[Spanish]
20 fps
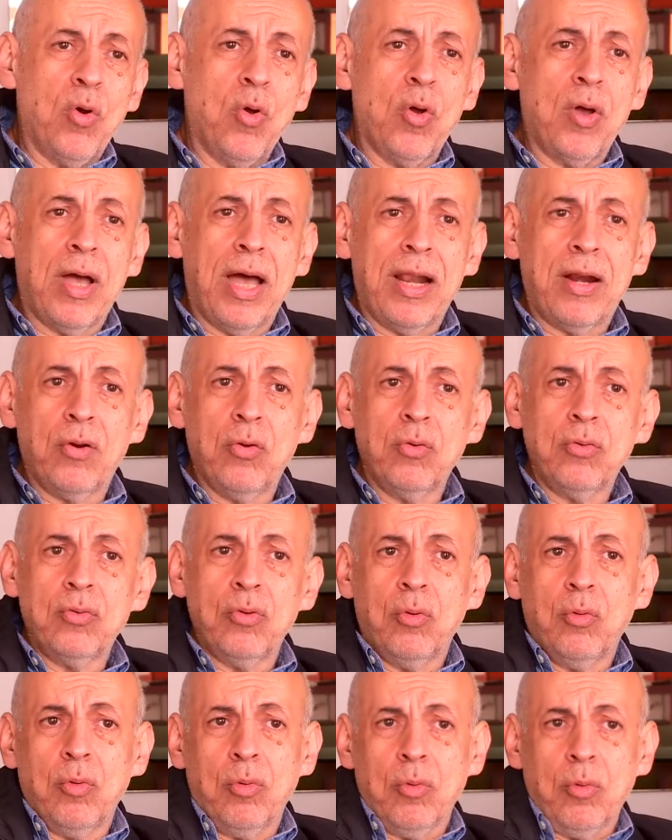los cargos
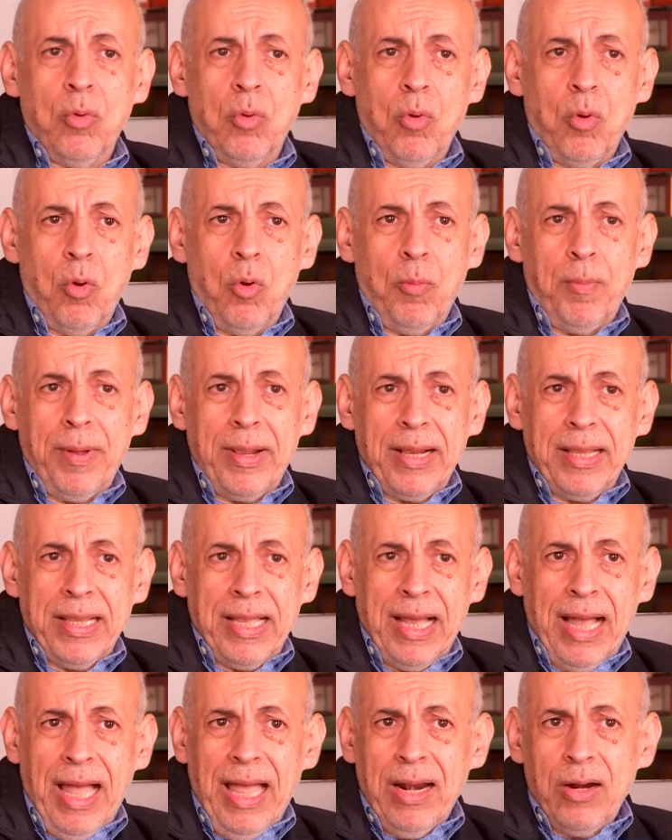o, para
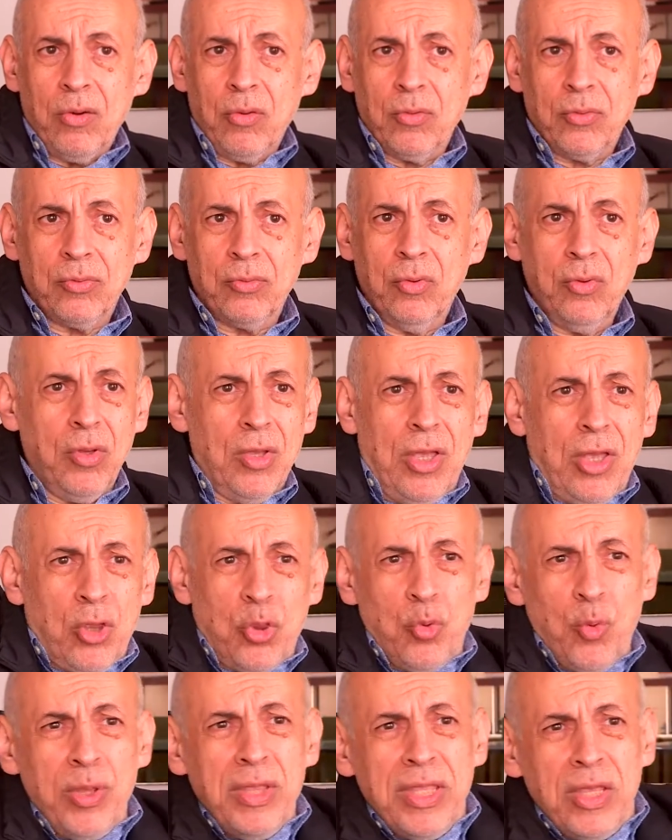negarlos, ¿no?
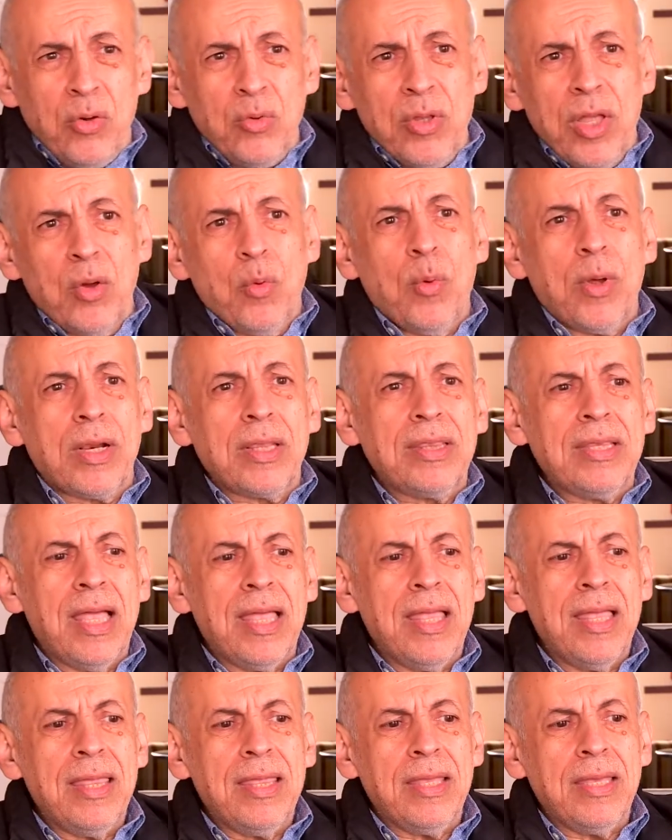No hay ninguna
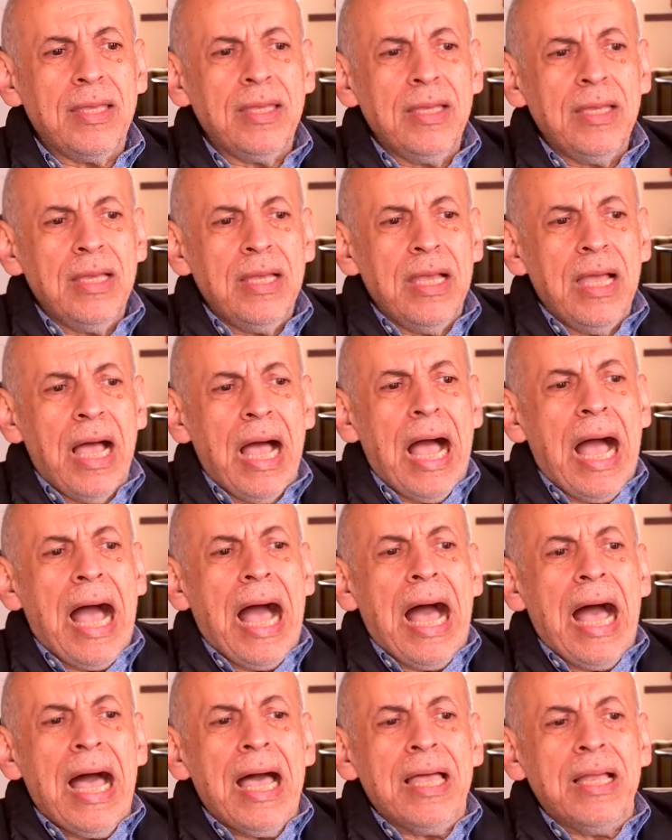coartada de,
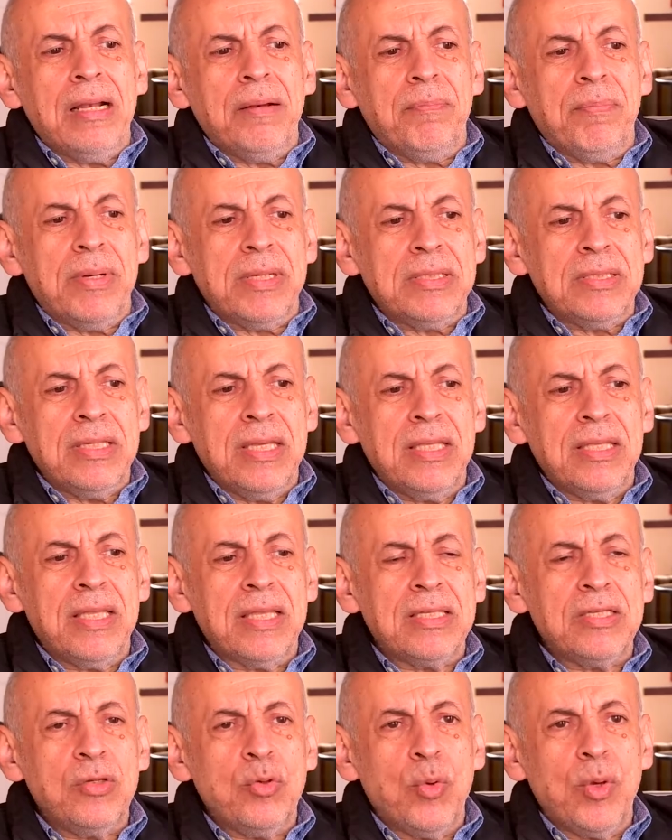ah, el
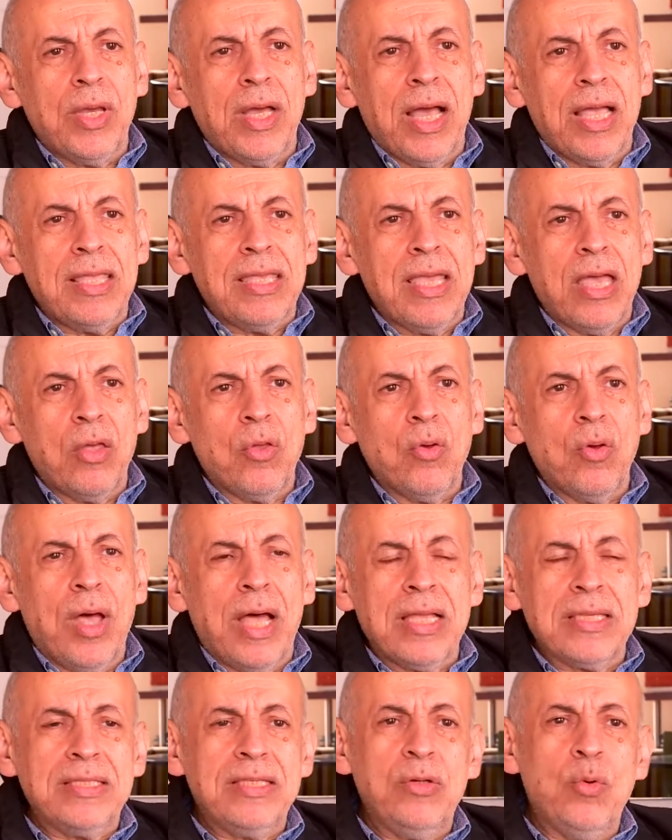presidente ha sido engañado
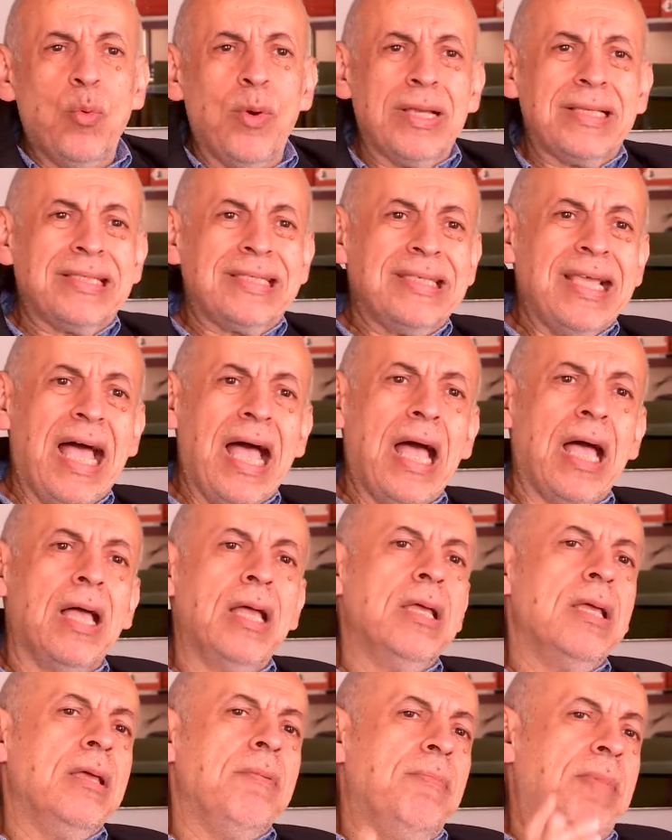así WhatsApp.
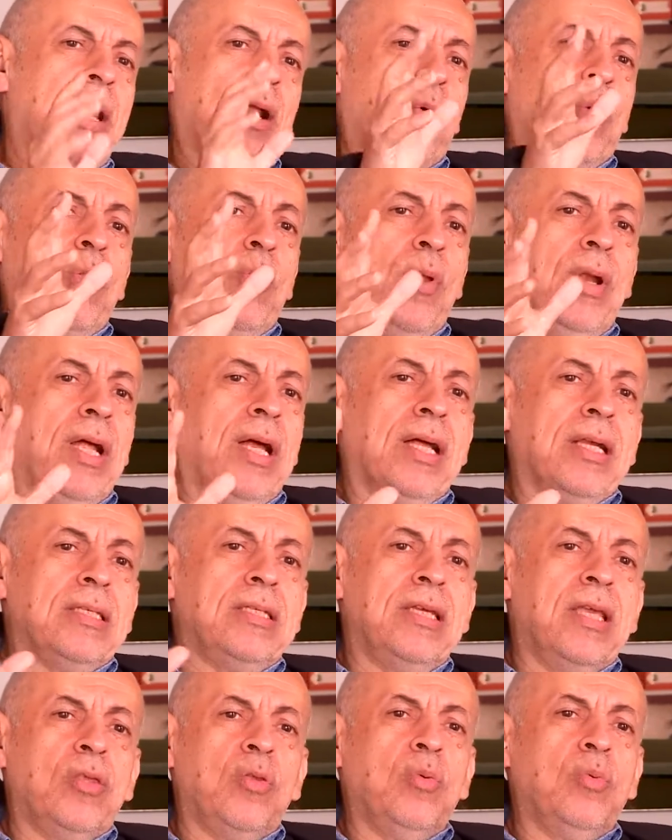Mira, cuando Alan
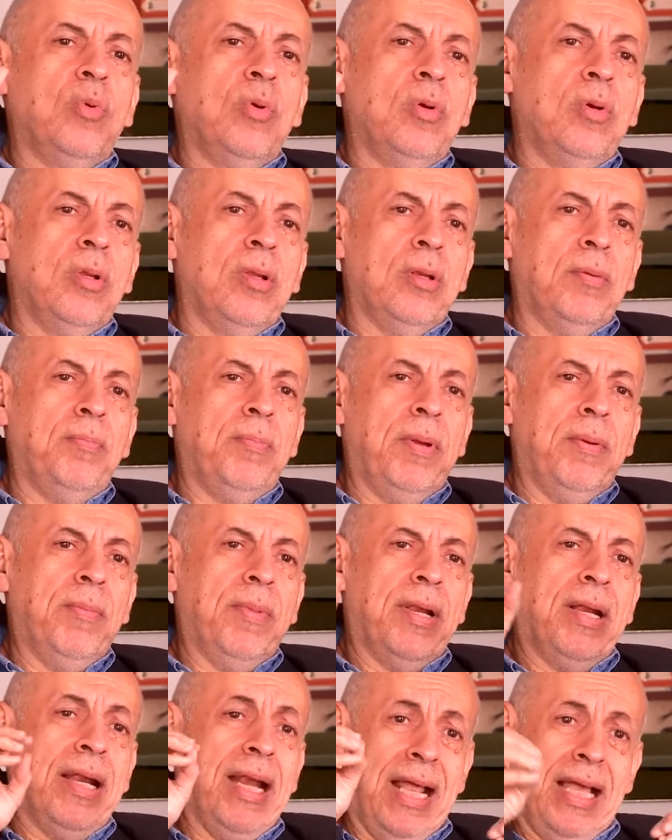García tuvo el,
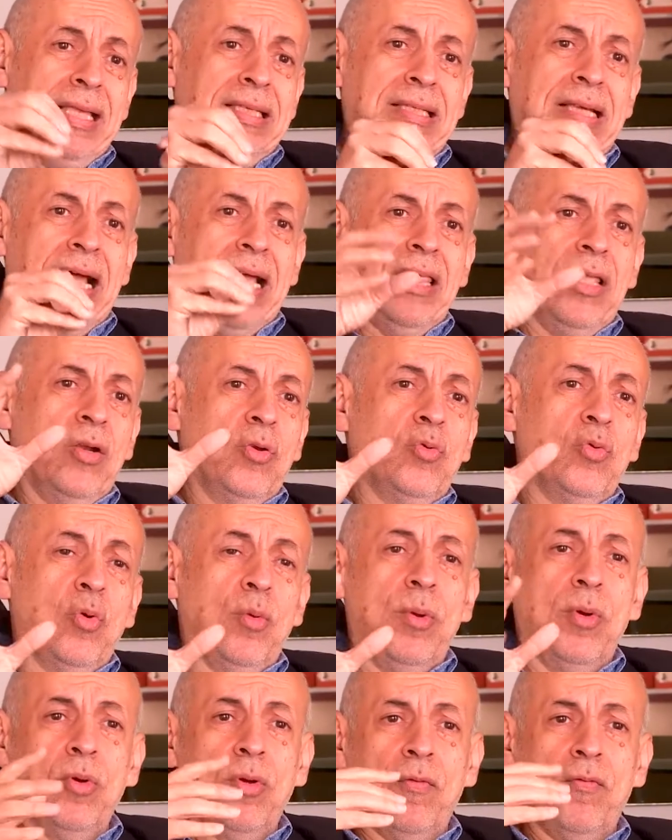primer gran escándalo de su
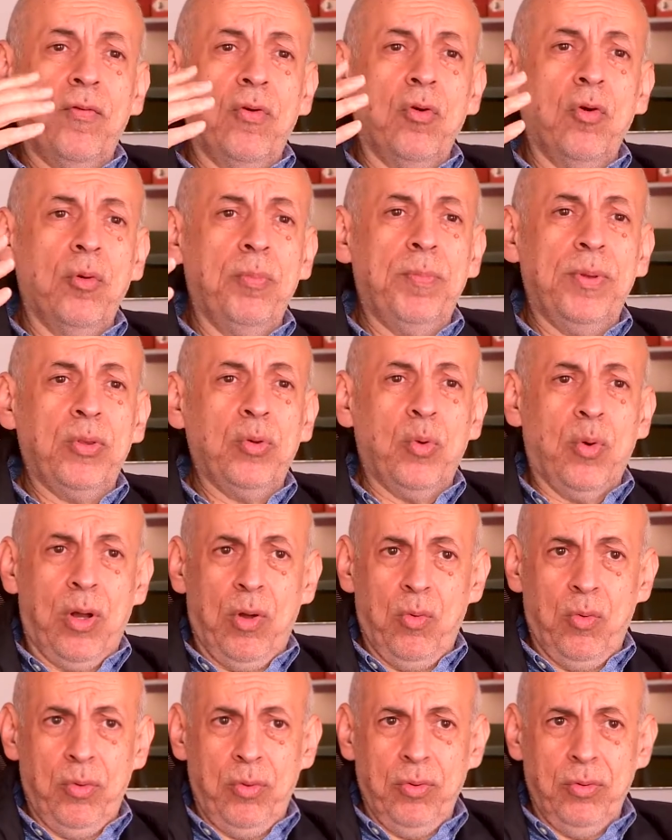gobierno, que fueron los
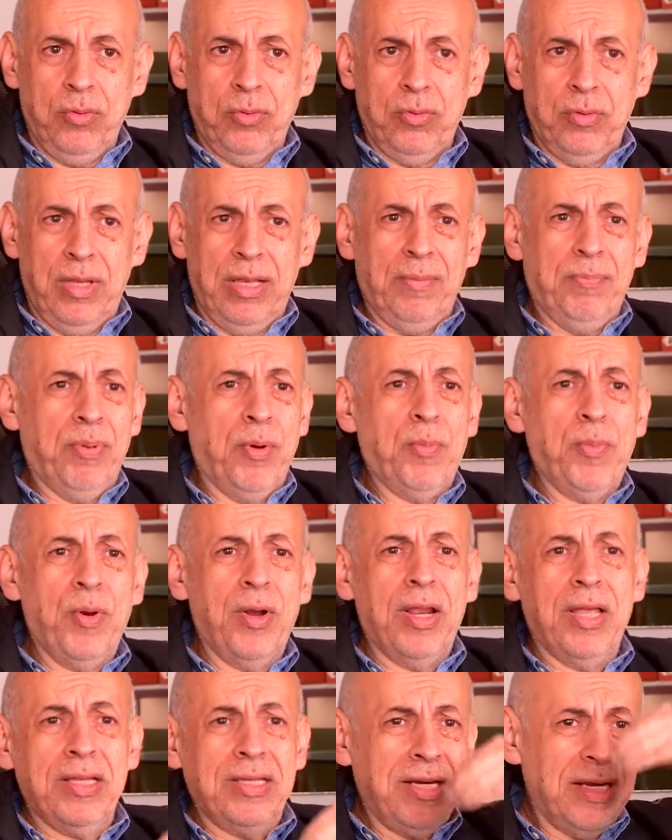petroaudios, el propio
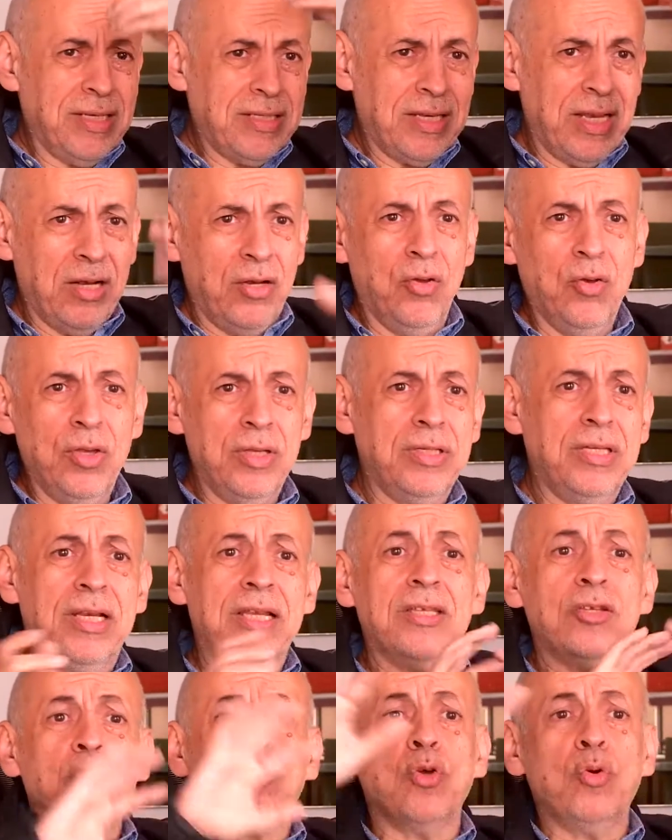Alan García salió a decir,
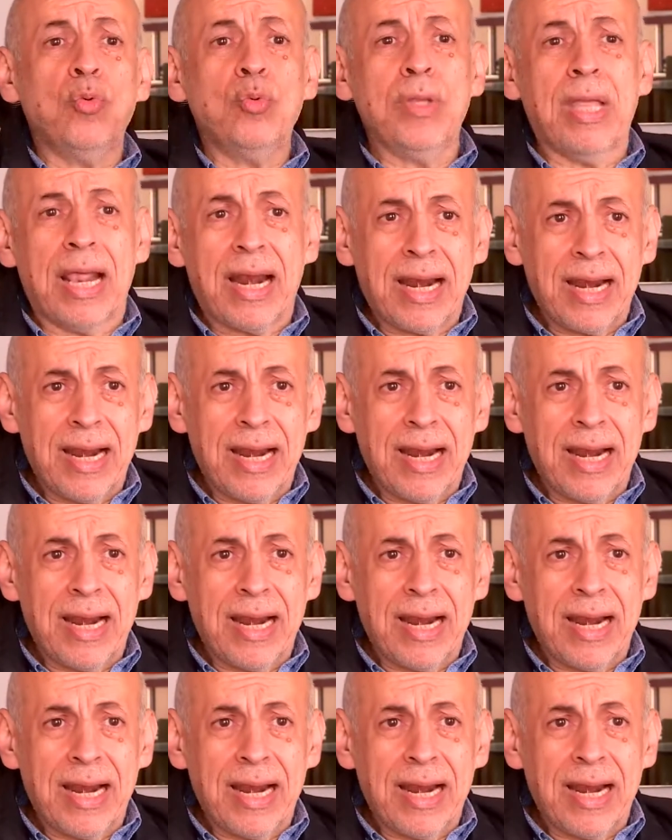esas son unas